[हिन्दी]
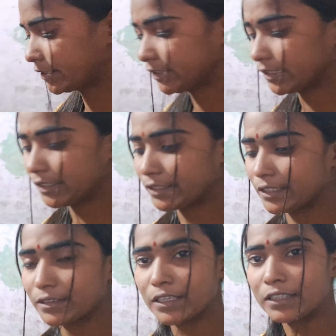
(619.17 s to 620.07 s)
और ये
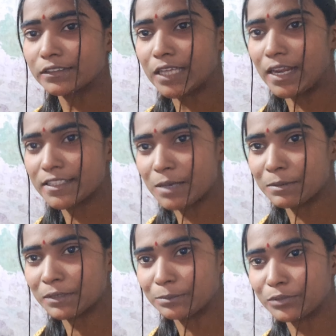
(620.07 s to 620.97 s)
देखिए ताला
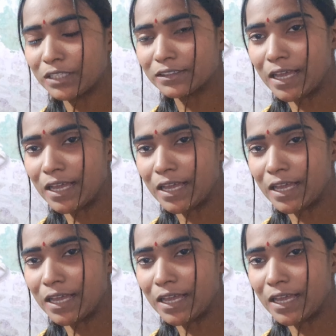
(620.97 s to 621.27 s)
चाबी मतलब पूरा